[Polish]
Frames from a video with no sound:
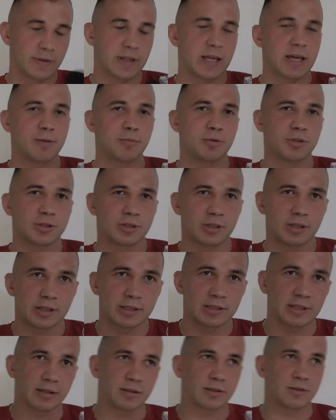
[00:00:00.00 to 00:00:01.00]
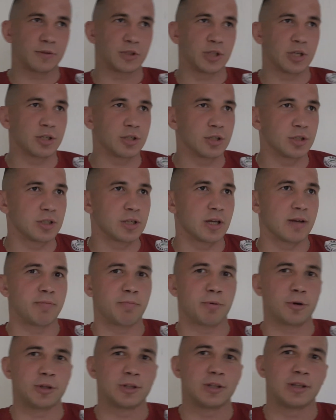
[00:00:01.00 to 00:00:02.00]
Wydaje mi się, że Krystian zwycięży dzisiaj w
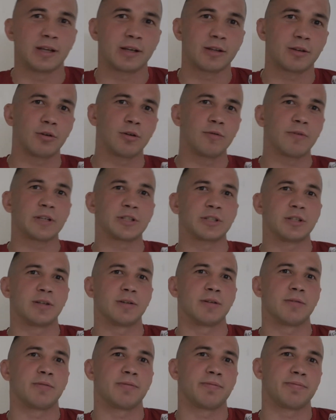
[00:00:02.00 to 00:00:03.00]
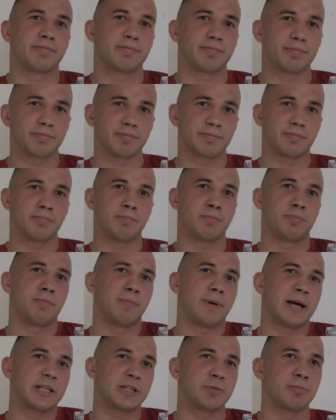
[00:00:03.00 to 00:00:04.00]
pojedynek. No i właśnie
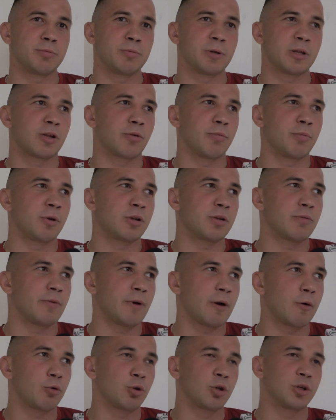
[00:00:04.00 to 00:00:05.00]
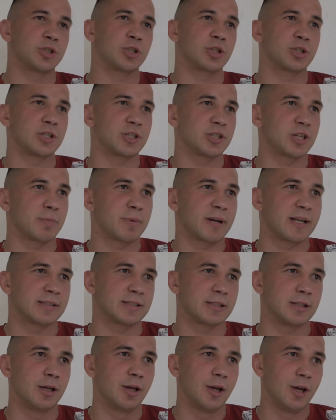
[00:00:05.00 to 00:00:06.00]
bardziej by mnie to motywowało do jeszcze cięższej
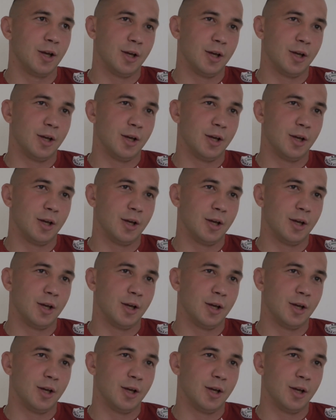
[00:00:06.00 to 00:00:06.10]
pracy.